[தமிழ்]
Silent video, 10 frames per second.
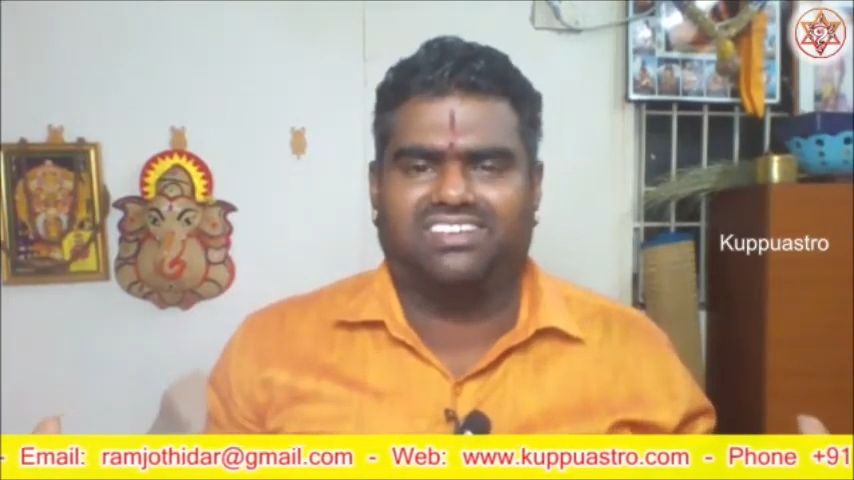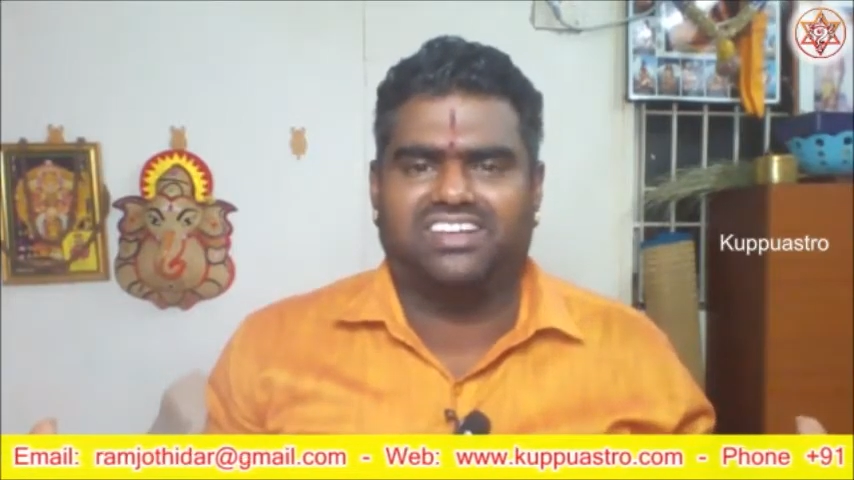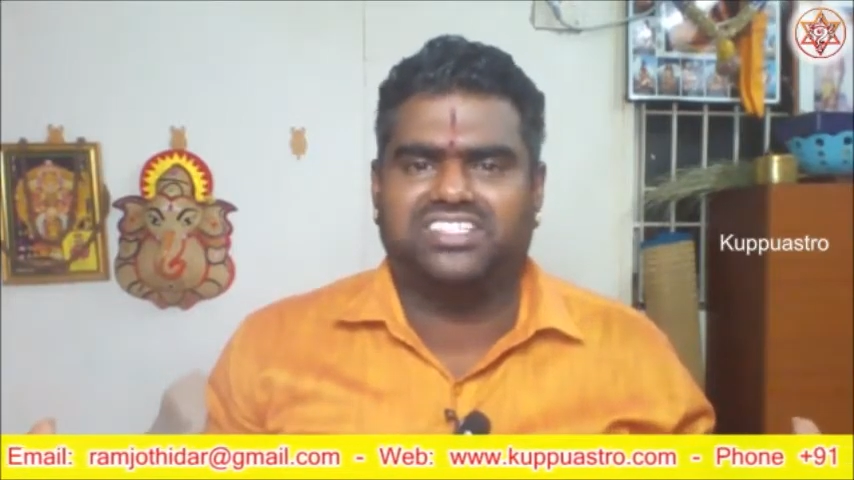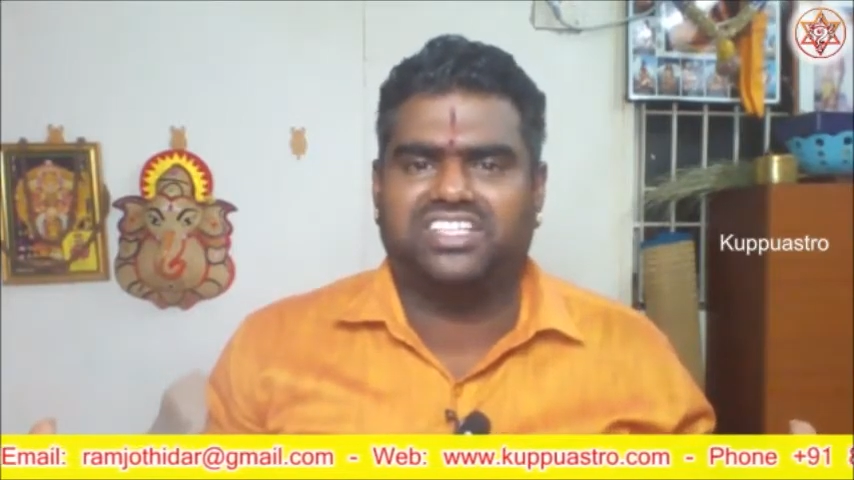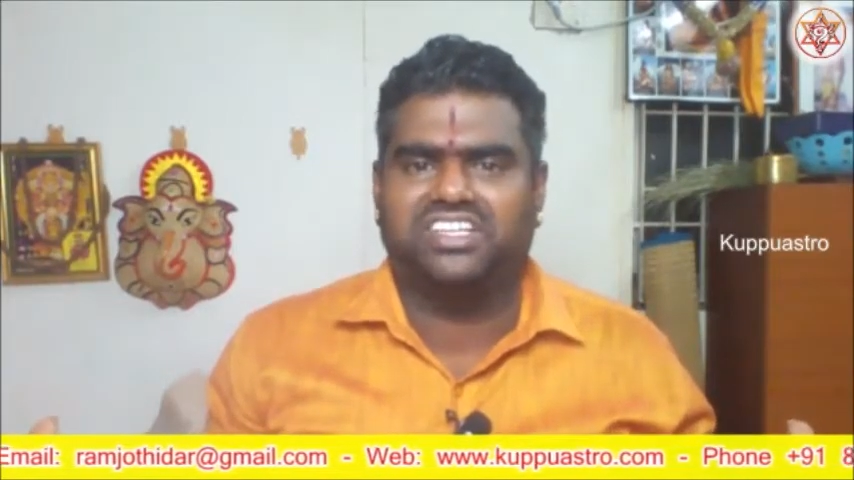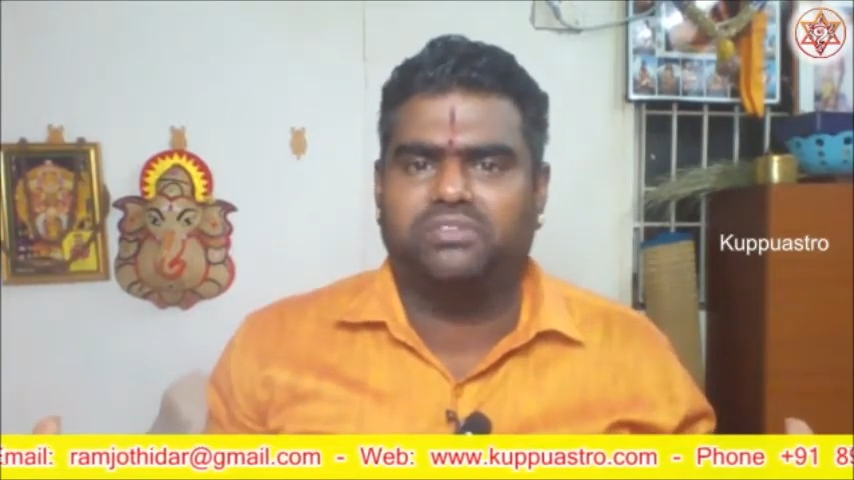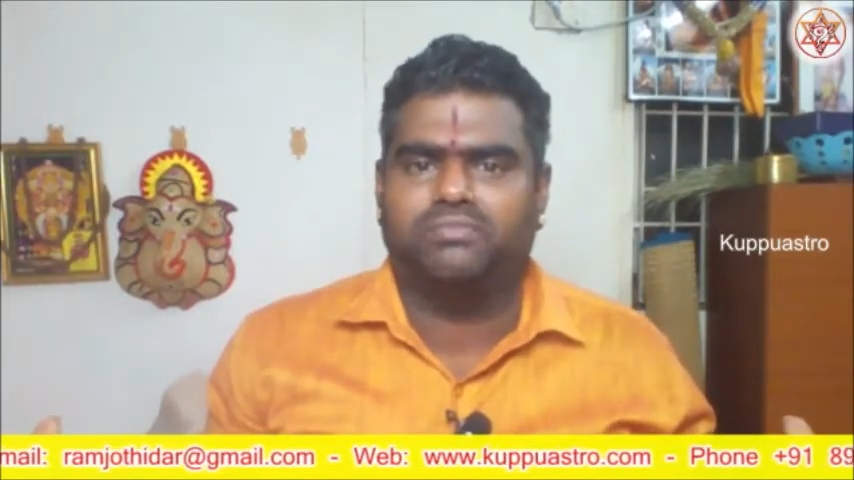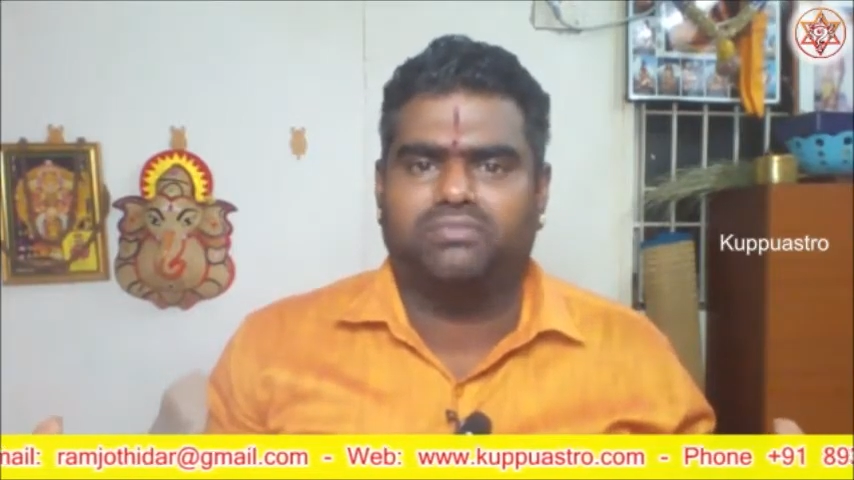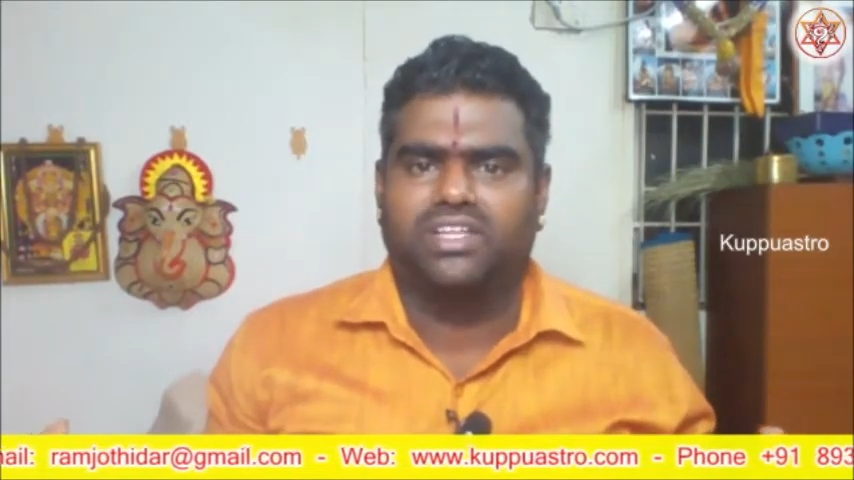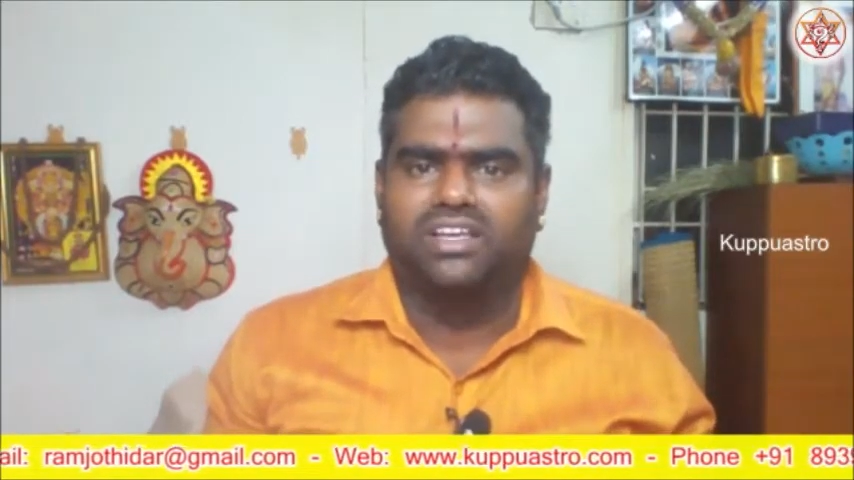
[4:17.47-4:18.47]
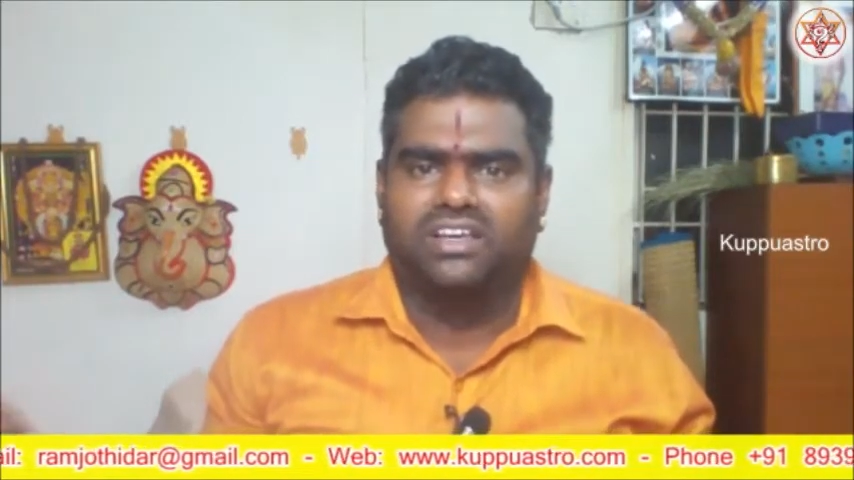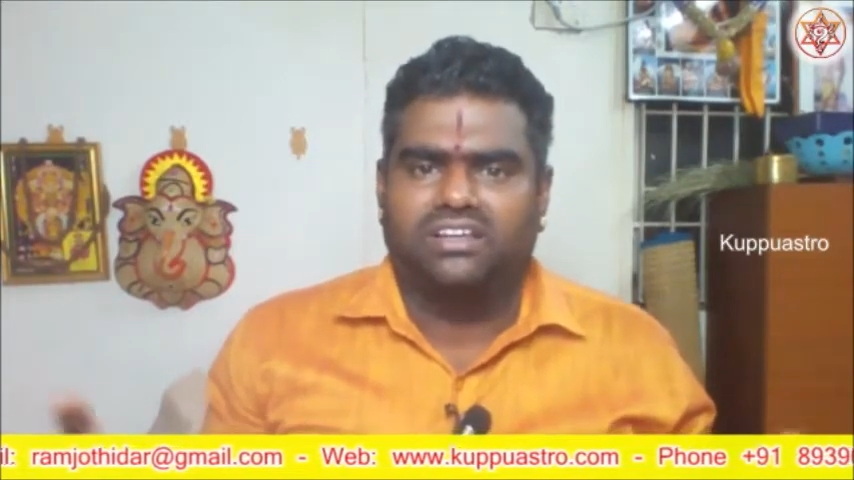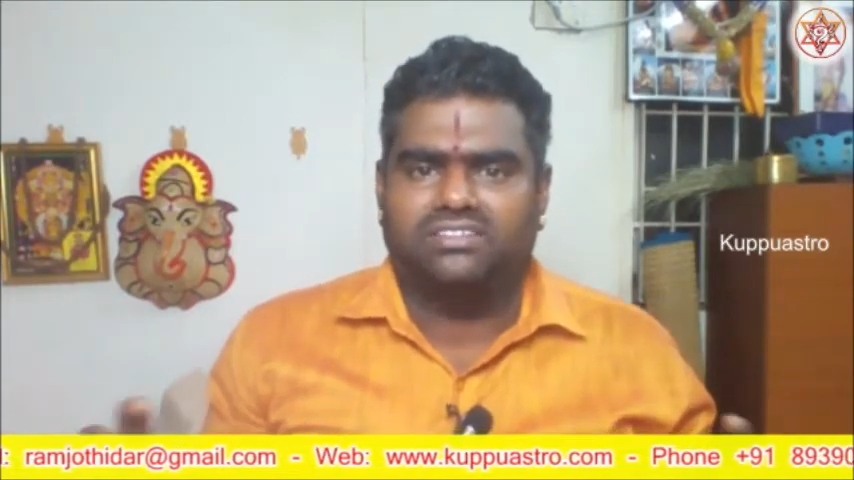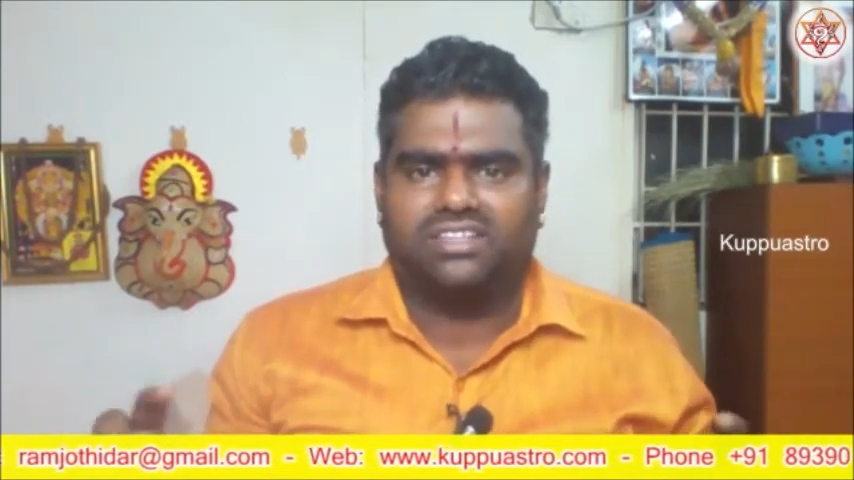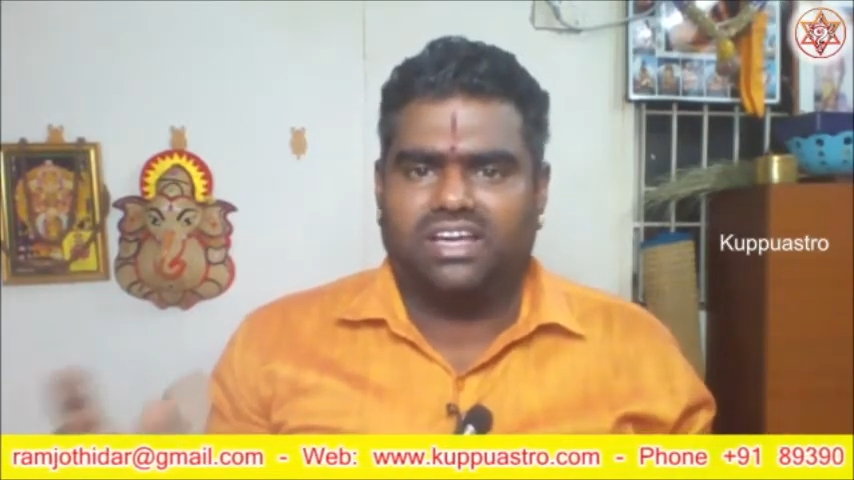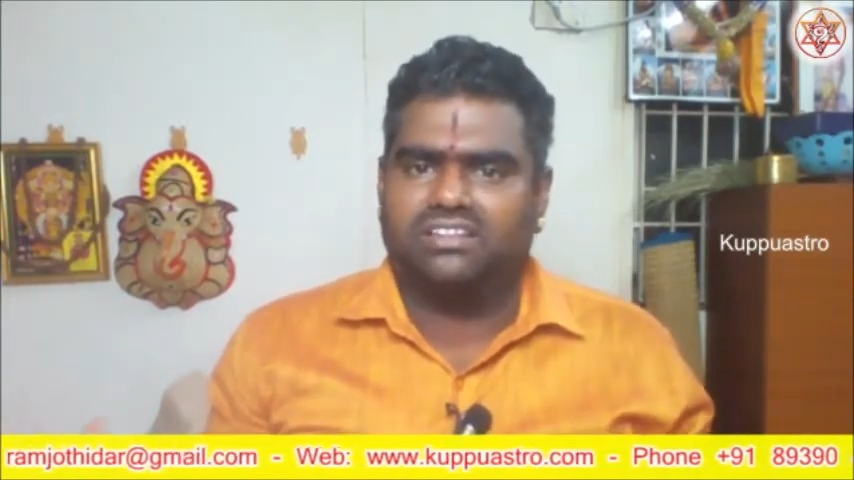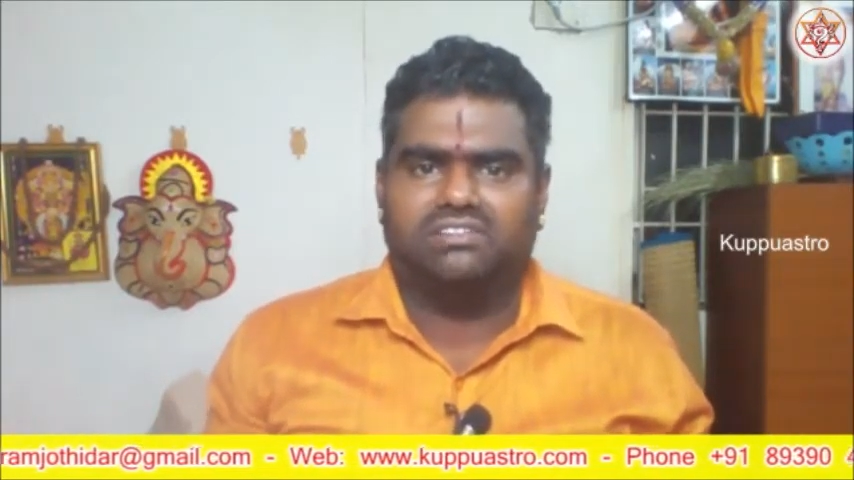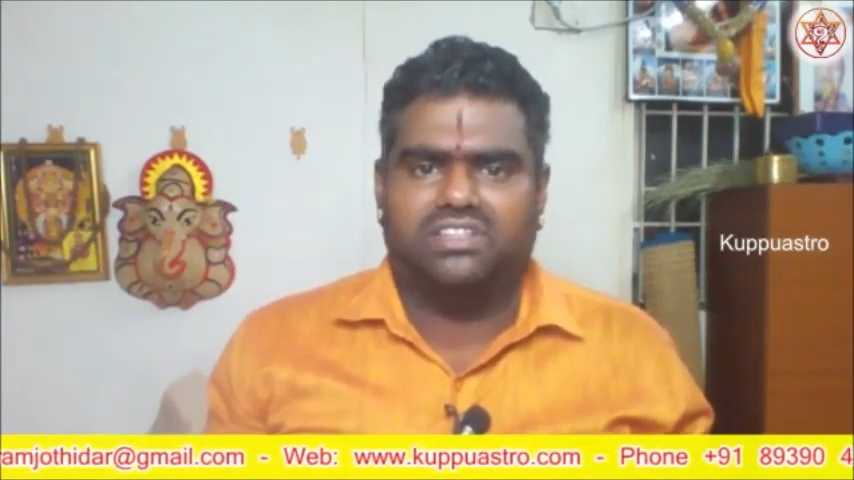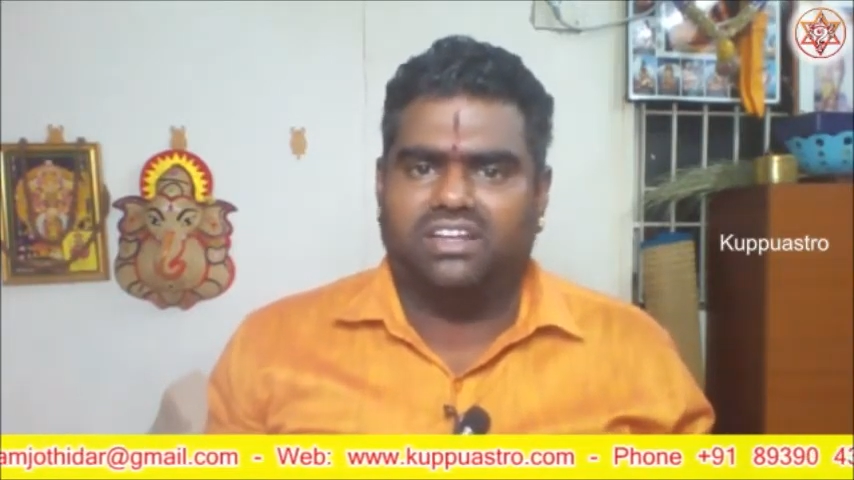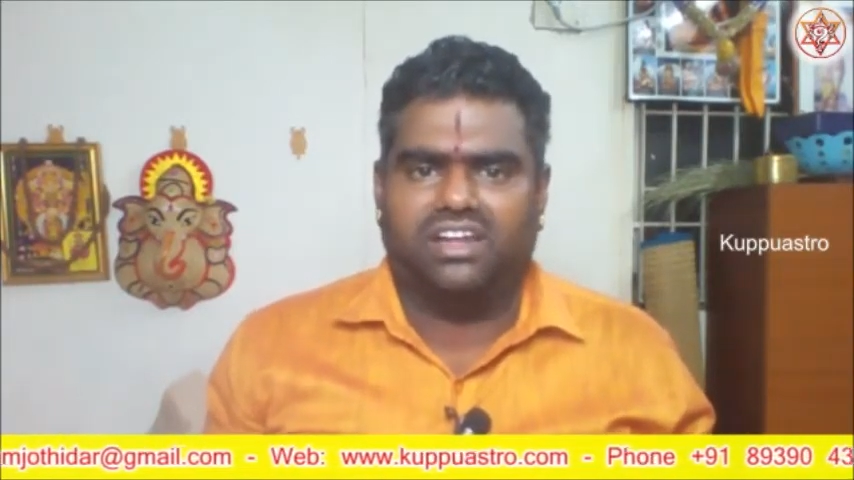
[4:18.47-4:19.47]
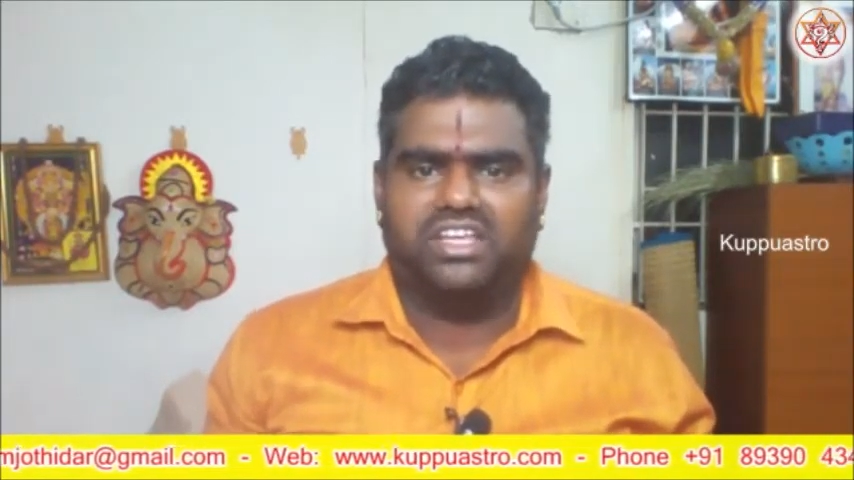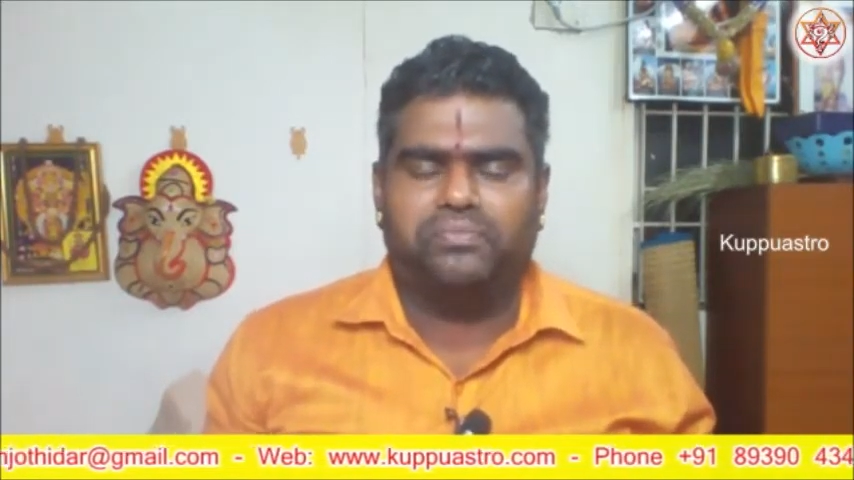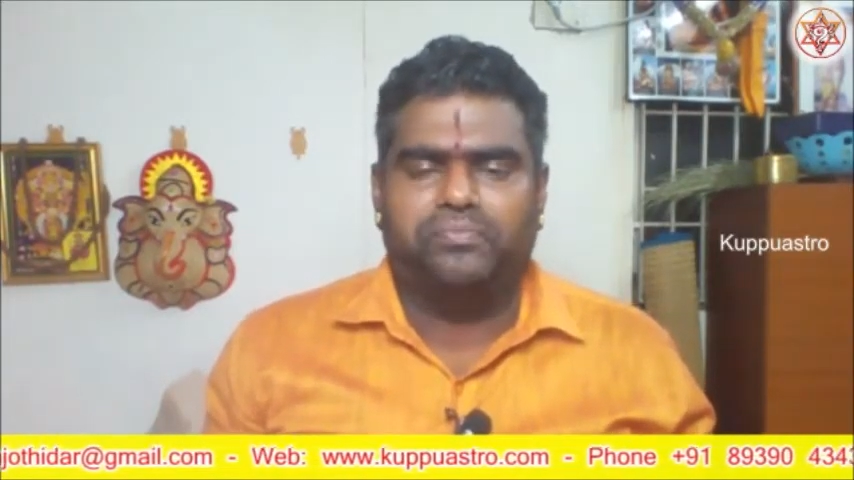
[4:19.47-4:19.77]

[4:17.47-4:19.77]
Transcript: கட்சியும் சார்ந்தவன் இல்லை